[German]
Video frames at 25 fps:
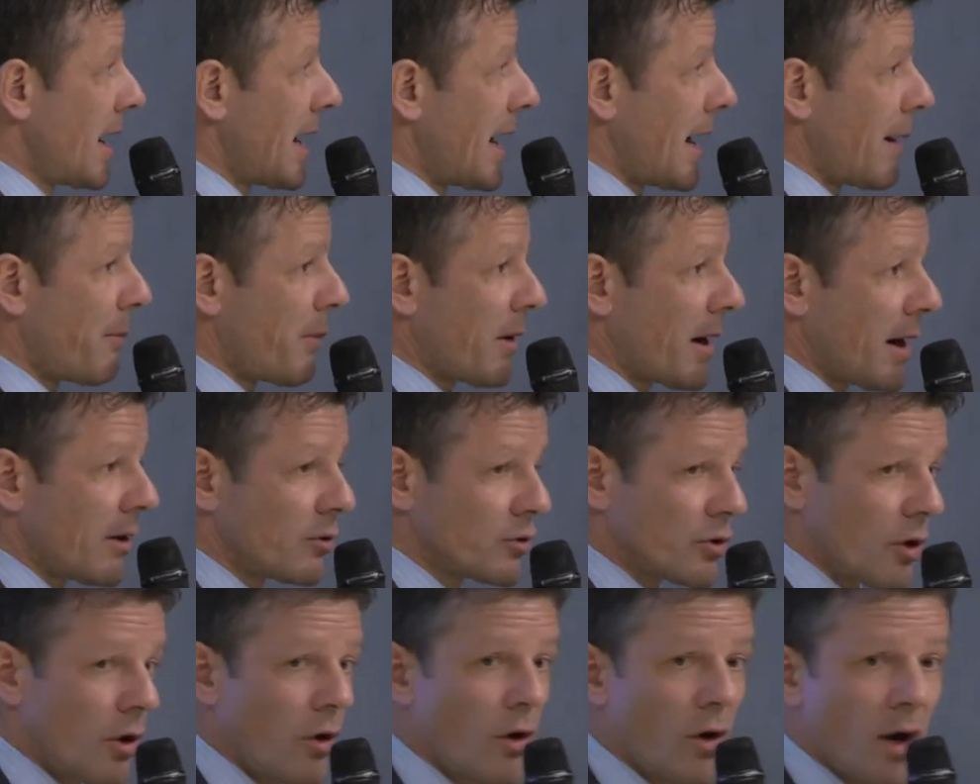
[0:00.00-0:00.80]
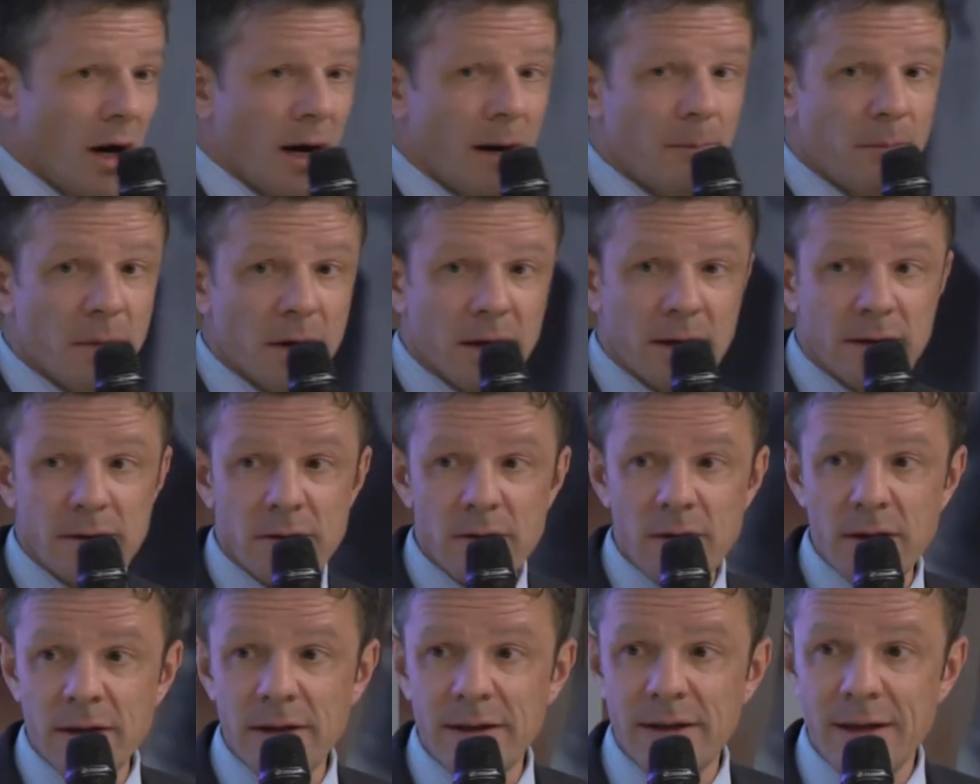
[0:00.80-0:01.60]
aber auch da kann man
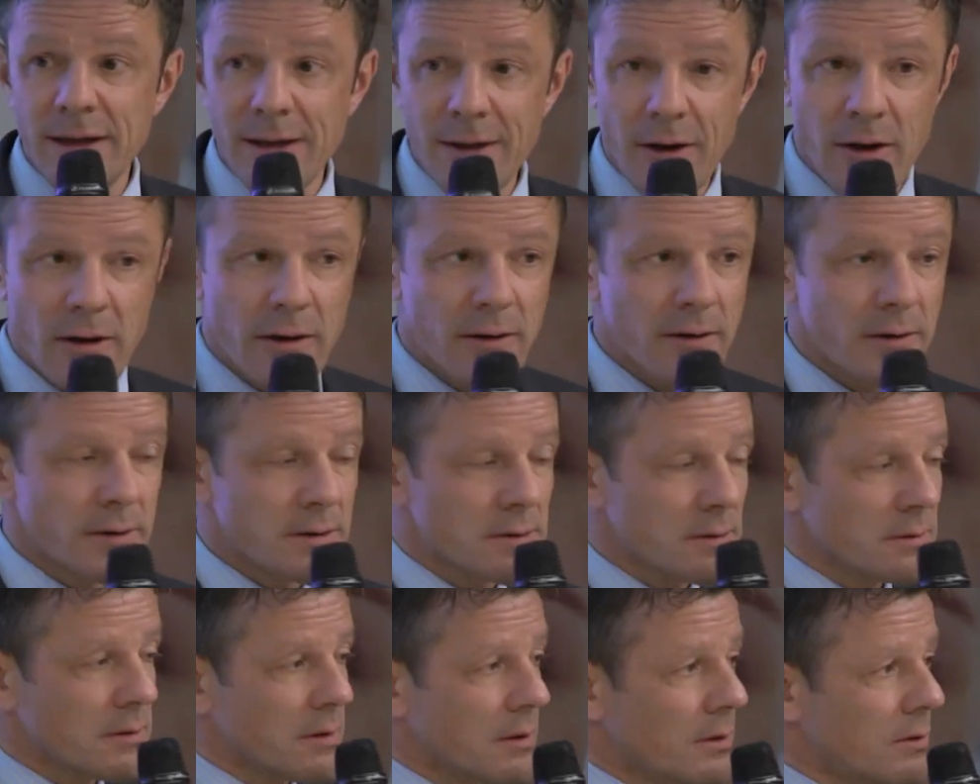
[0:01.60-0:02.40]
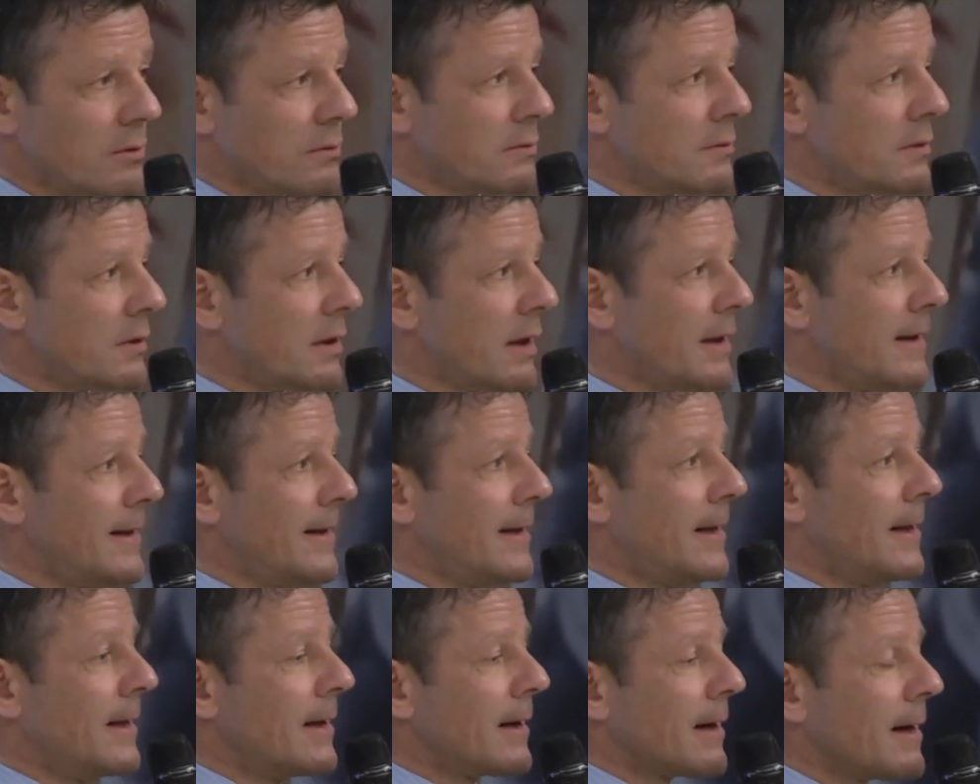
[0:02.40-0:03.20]
natürlich die Nähe zu den Kunden
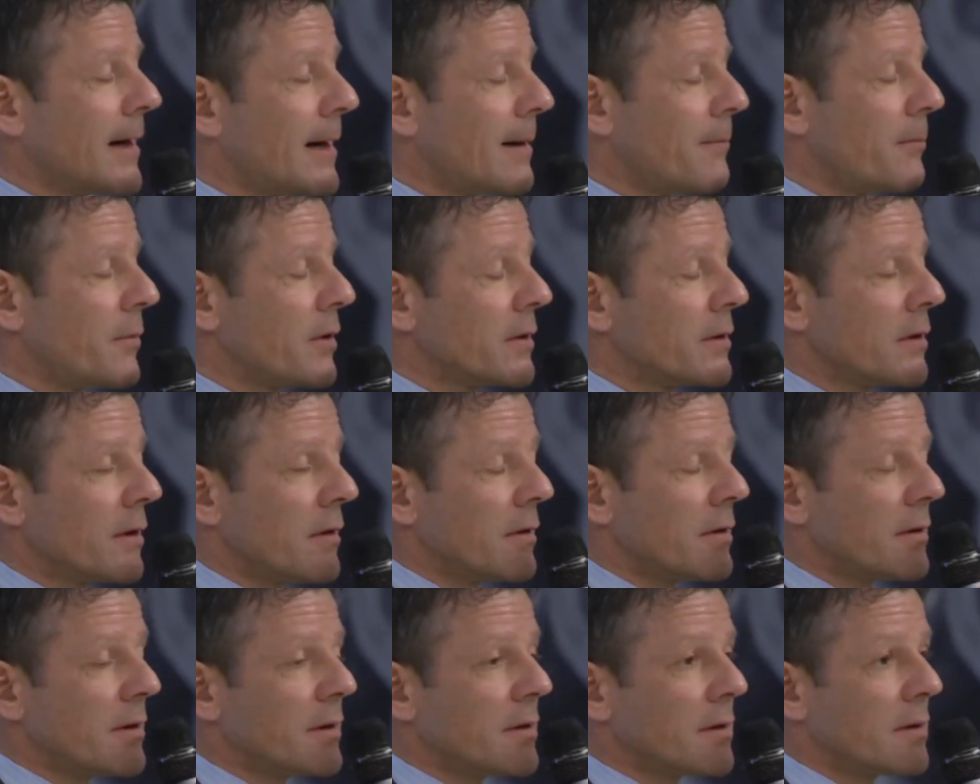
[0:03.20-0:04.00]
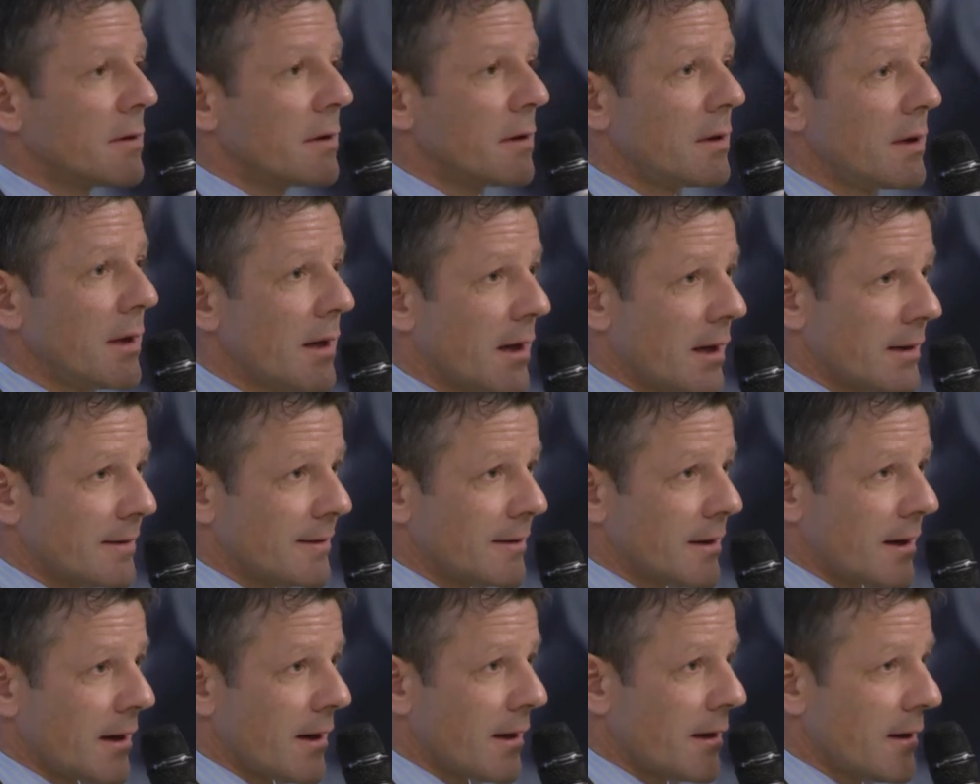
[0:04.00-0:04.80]
kann man da natürlich an
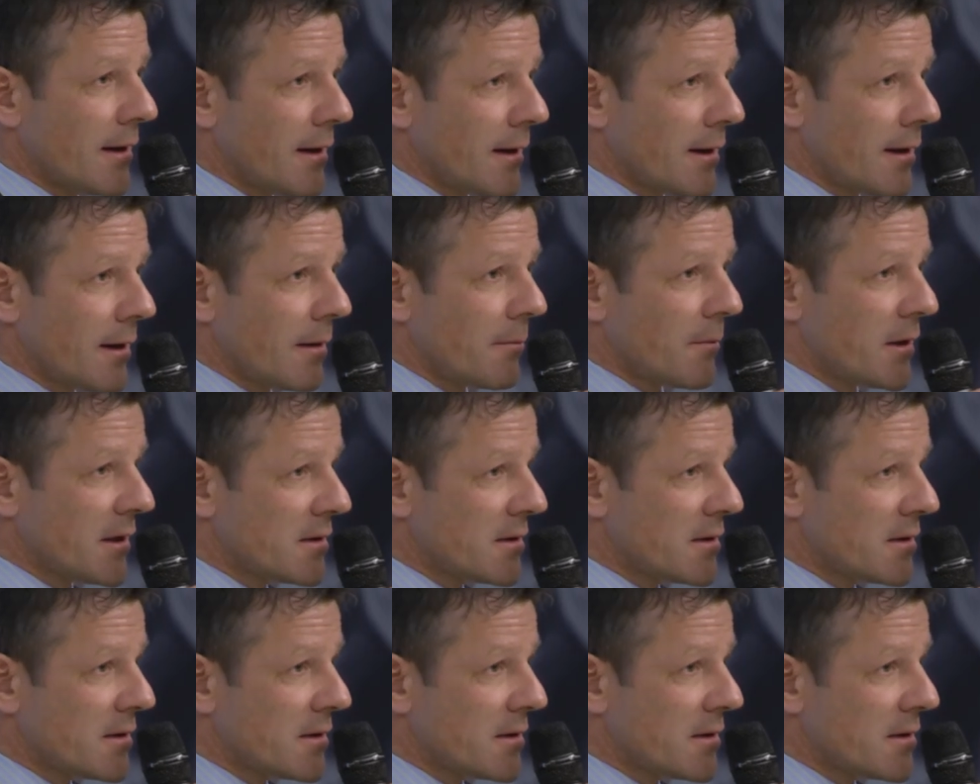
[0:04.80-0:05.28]
den Tag legen.